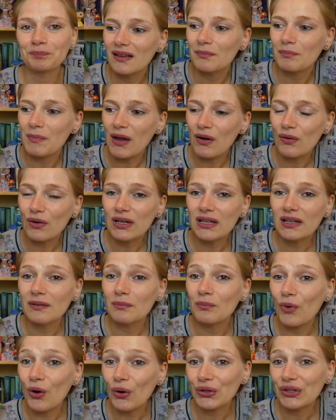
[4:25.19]
Mary
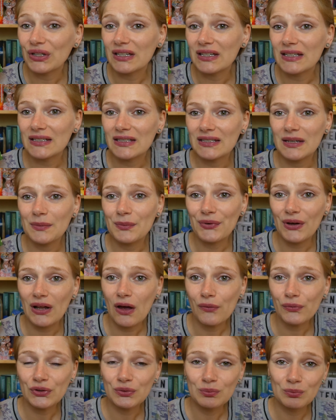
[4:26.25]
mochte ich im
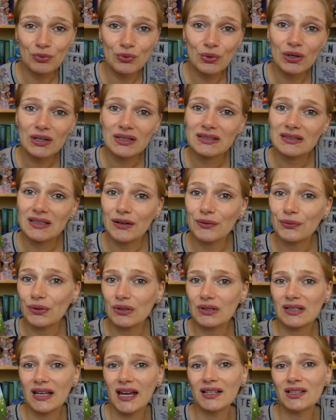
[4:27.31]
Verlauf des Buches dann
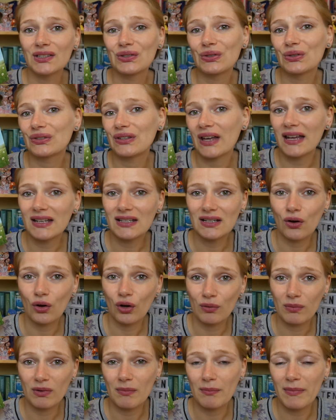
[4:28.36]
von Seite zu Seite auch
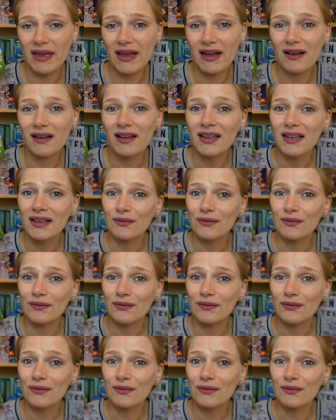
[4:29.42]
immer mehr,